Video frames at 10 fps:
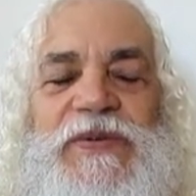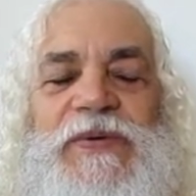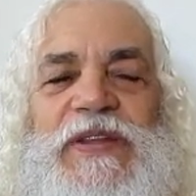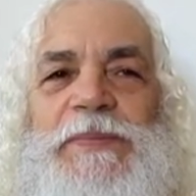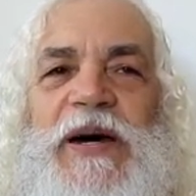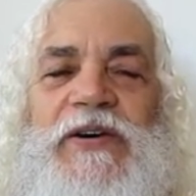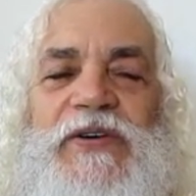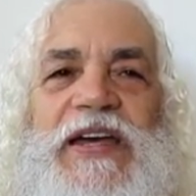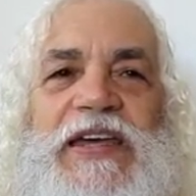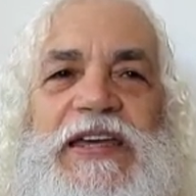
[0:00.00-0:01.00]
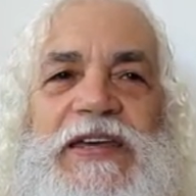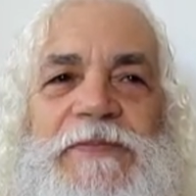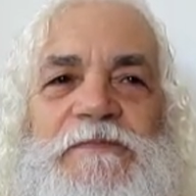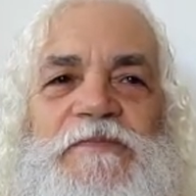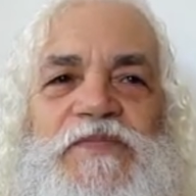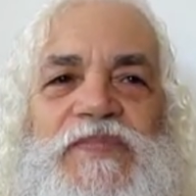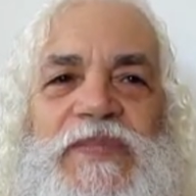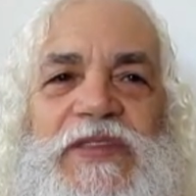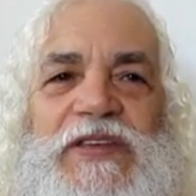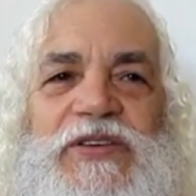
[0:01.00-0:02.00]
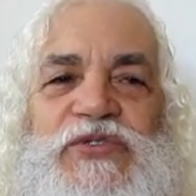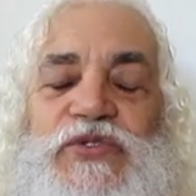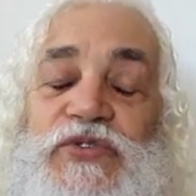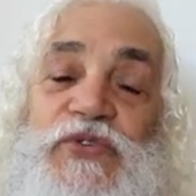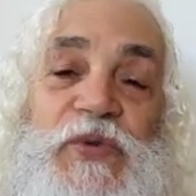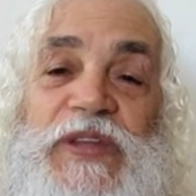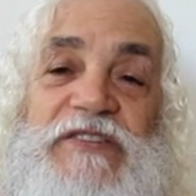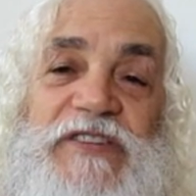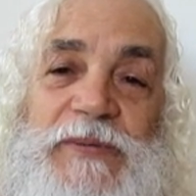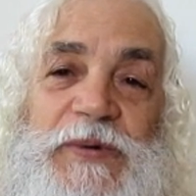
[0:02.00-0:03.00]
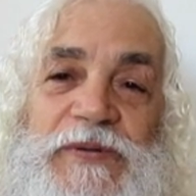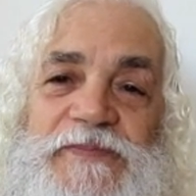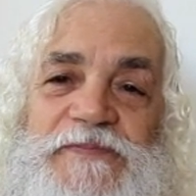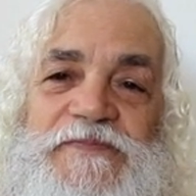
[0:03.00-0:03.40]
qu'on n'est pas ancré sur ce qu'on est vraiment.